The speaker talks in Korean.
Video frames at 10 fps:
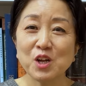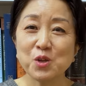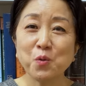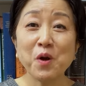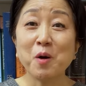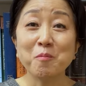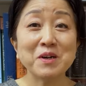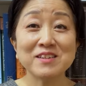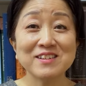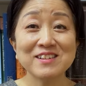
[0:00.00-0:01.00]
교회
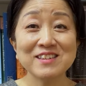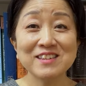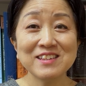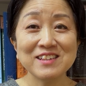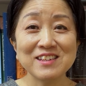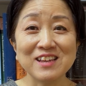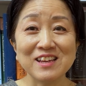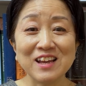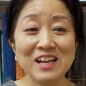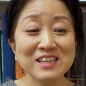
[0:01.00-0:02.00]
엄마들은,
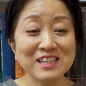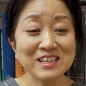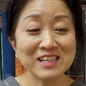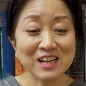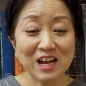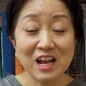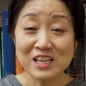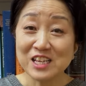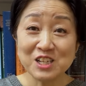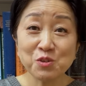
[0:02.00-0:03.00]
예, 한, 그러니까
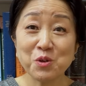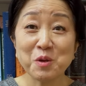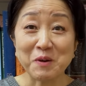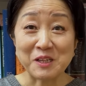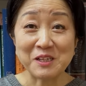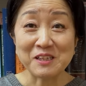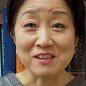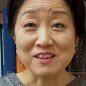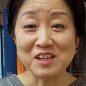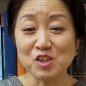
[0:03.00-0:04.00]
일은 되게 많이
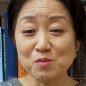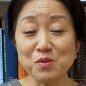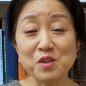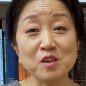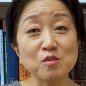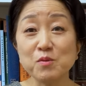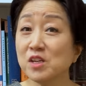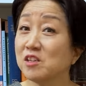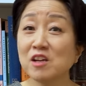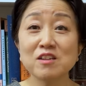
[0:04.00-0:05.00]
있는데 그분들의 의미가
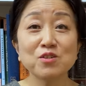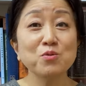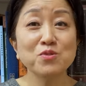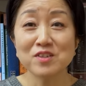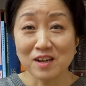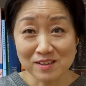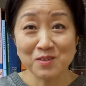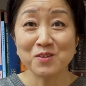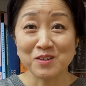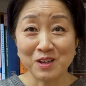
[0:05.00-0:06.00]
이 안에 들어오질 않은
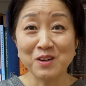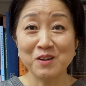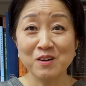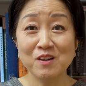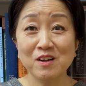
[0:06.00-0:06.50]
거예요.